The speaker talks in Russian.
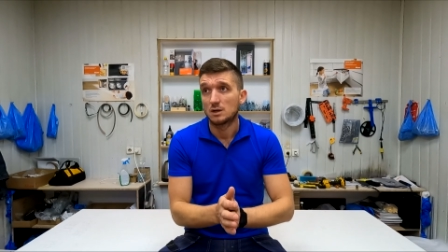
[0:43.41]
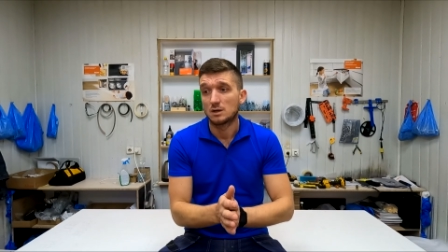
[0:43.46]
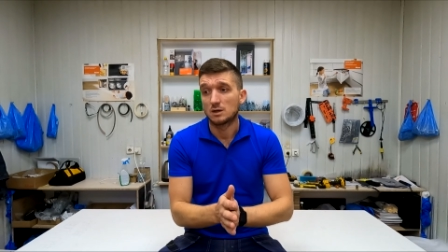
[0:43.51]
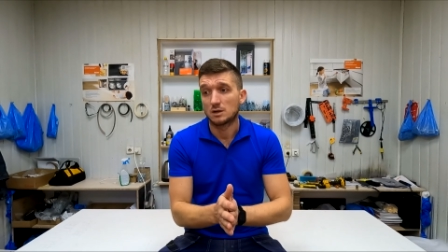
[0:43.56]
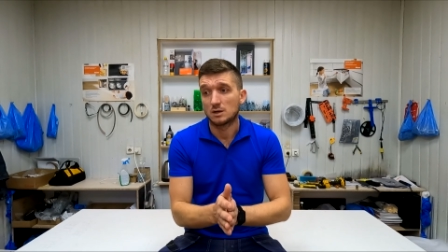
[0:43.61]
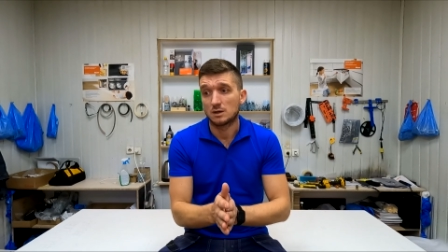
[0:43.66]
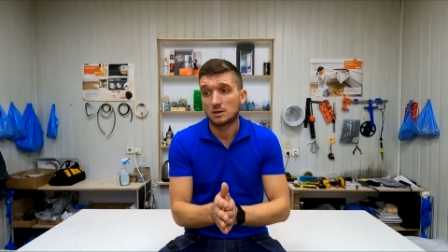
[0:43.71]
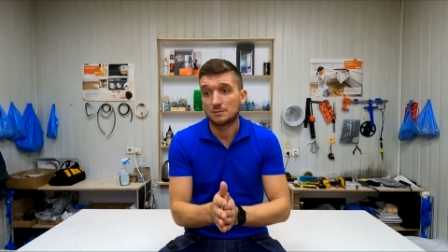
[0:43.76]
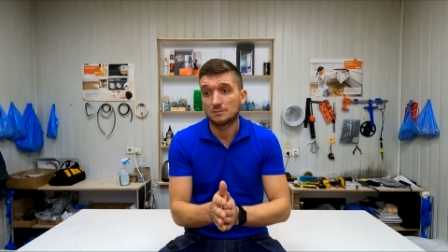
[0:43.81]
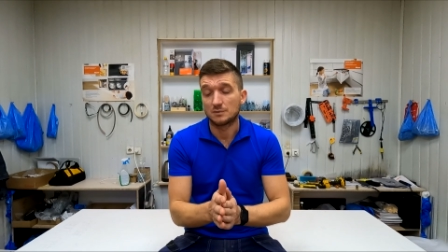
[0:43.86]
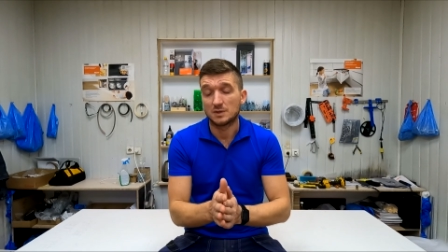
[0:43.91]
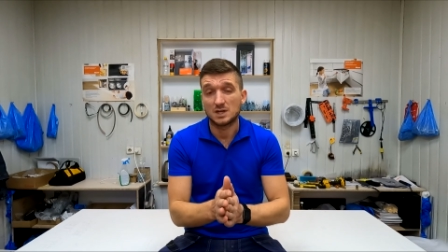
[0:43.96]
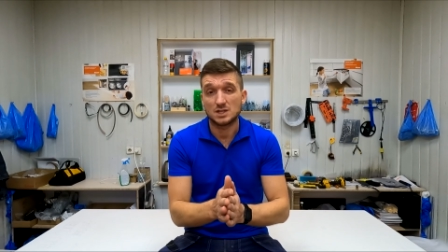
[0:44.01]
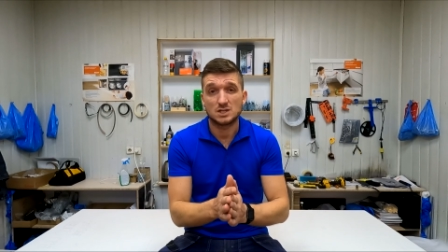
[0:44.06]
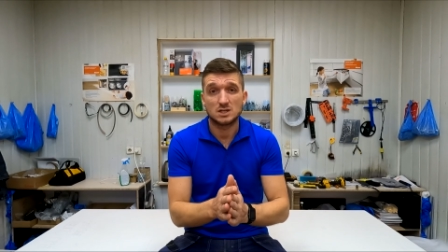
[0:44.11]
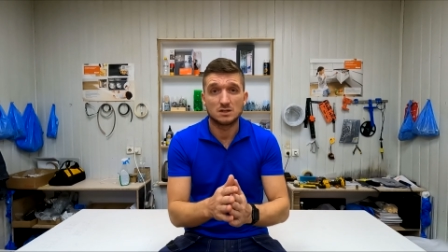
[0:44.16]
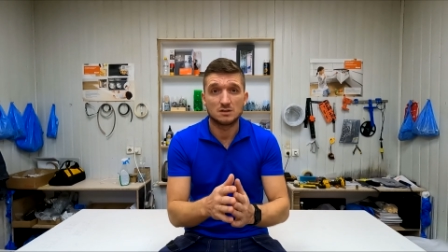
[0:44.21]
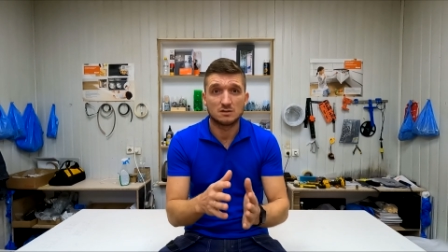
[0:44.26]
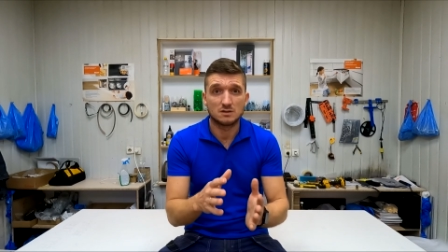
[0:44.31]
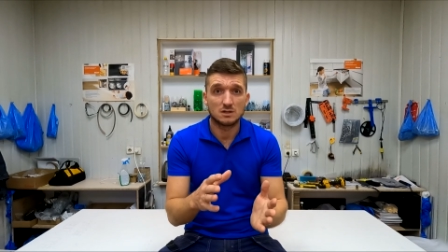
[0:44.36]

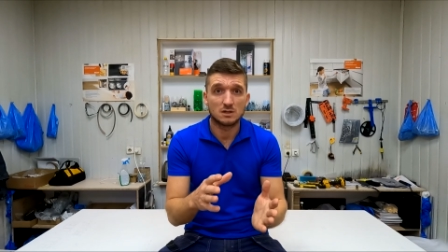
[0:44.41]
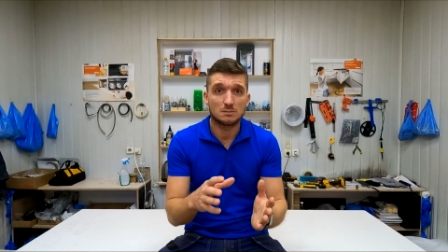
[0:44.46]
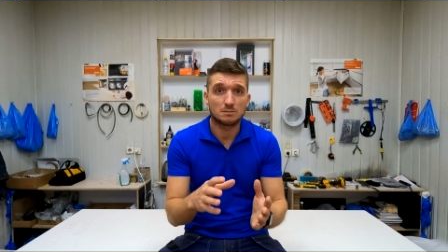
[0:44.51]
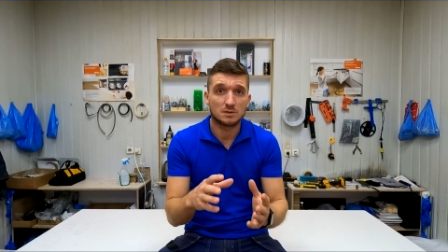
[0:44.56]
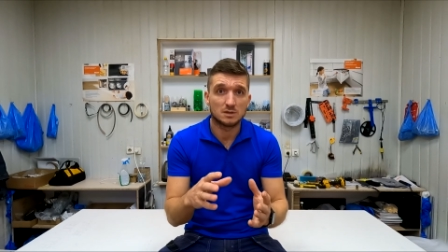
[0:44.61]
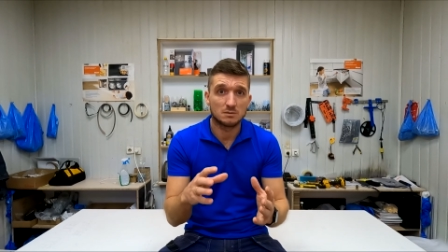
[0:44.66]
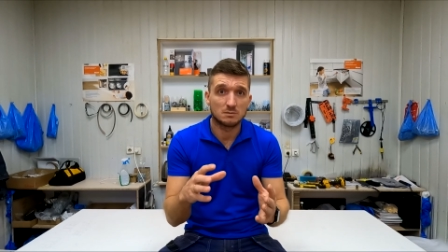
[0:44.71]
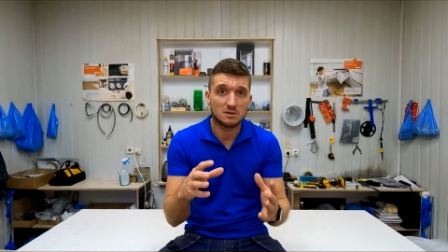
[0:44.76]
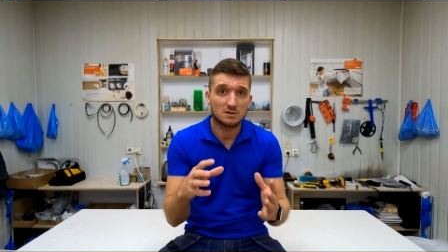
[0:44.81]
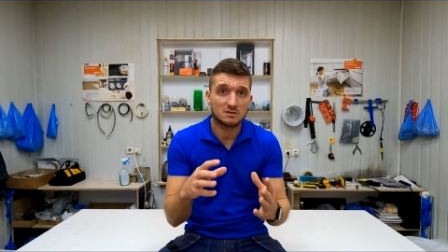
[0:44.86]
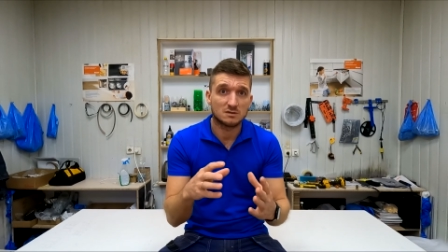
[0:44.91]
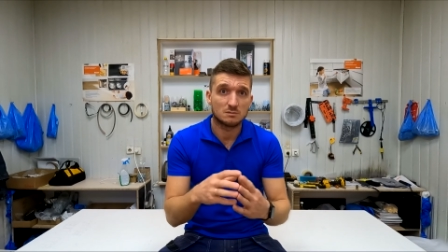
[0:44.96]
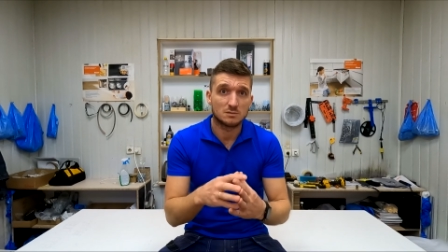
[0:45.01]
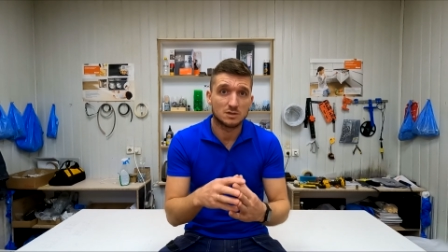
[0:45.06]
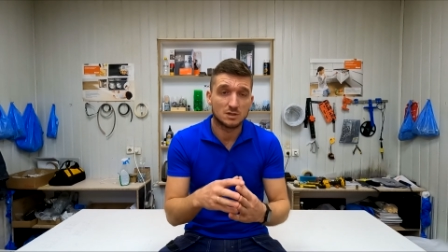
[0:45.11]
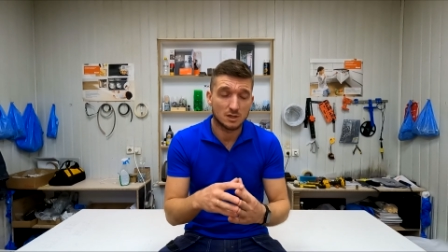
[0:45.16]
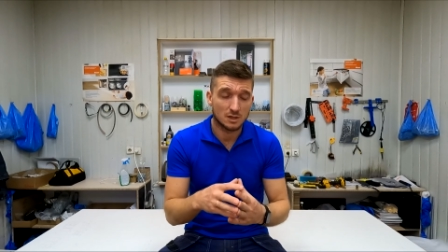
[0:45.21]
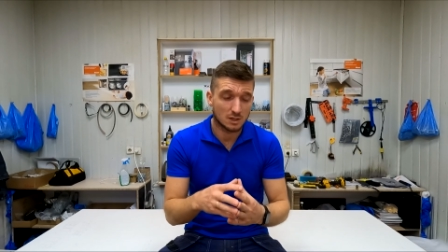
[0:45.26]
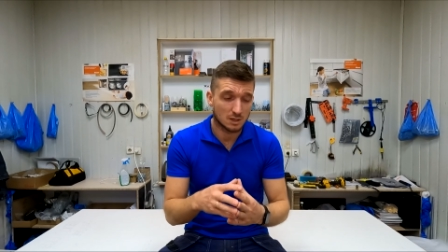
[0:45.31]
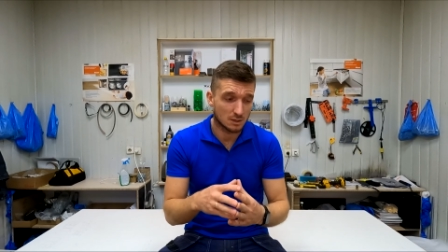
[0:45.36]
начали сильно подниматься
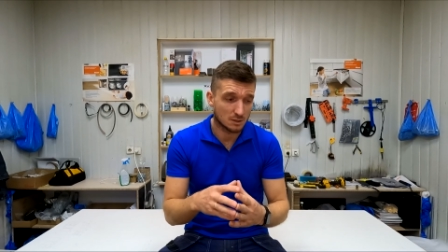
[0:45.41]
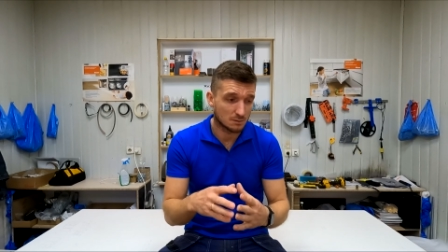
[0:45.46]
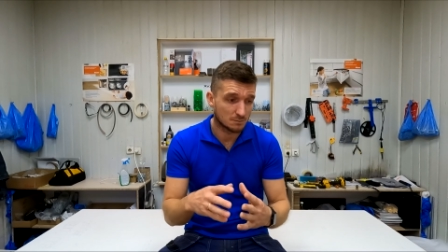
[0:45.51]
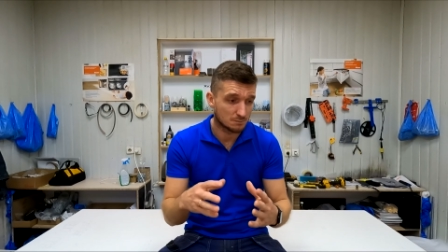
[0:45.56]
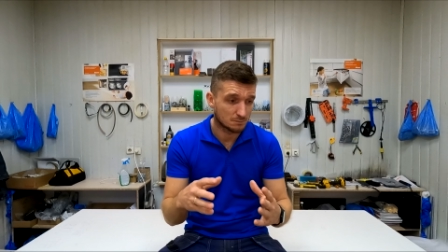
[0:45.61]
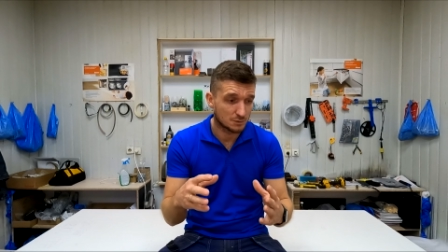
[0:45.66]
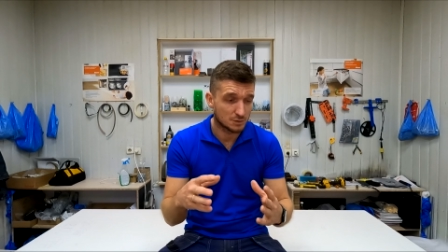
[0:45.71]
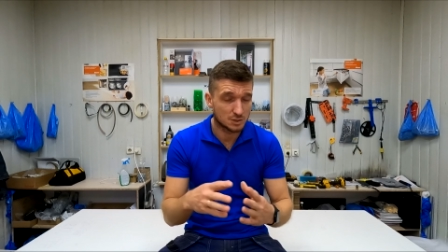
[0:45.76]
материалы.